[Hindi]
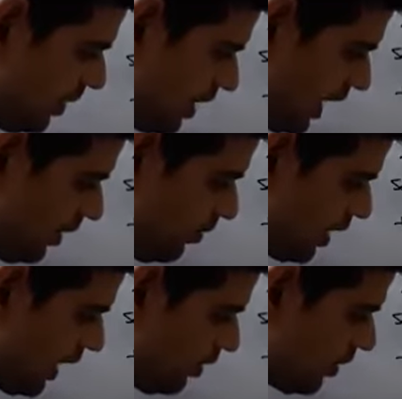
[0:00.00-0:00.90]
मैं टाइम
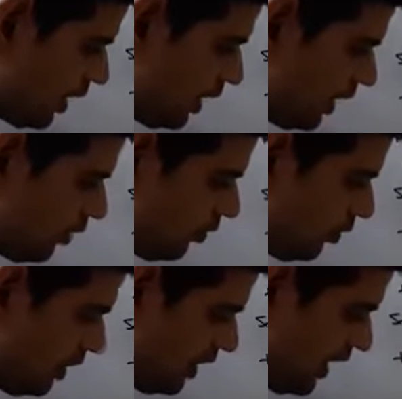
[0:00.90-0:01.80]
नाइन मान ले रहा
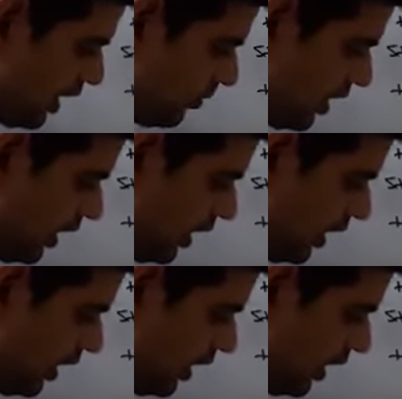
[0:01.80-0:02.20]
हूं ये टाइम क्या